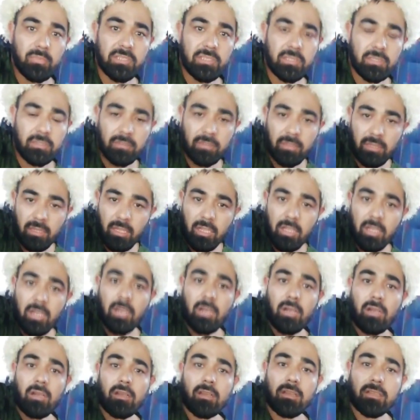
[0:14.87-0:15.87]
bizim
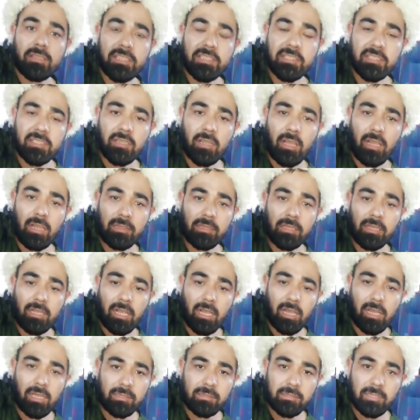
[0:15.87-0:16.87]
e, izin aldık
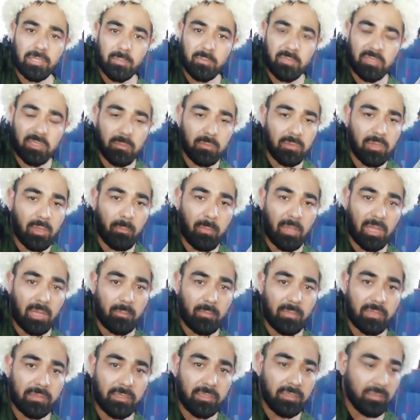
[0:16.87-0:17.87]
kağıtlarımıza bile
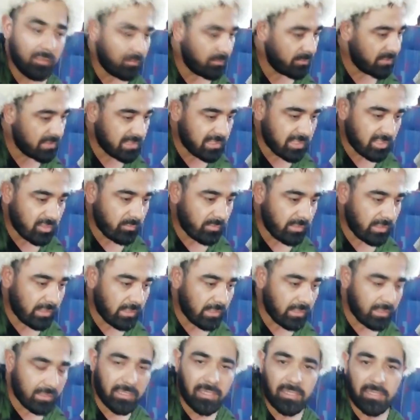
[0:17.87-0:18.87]
bakmadan bizleri
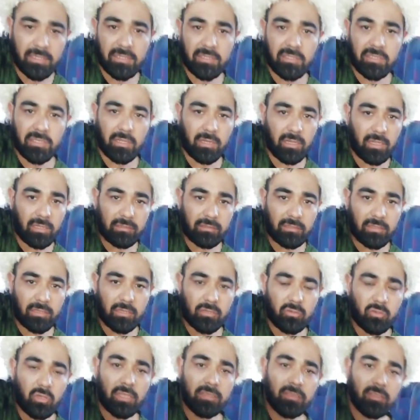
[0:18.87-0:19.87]
böyle içeri
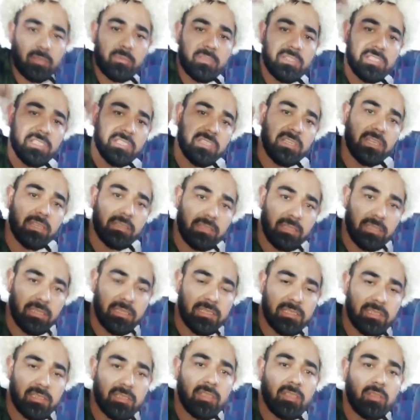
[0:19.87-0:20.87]
aldılar. Şu anda biz
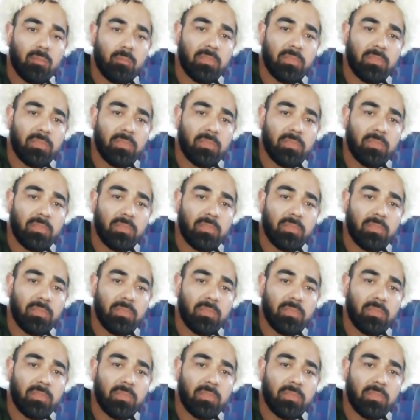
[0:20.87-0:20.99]
içerideyiz.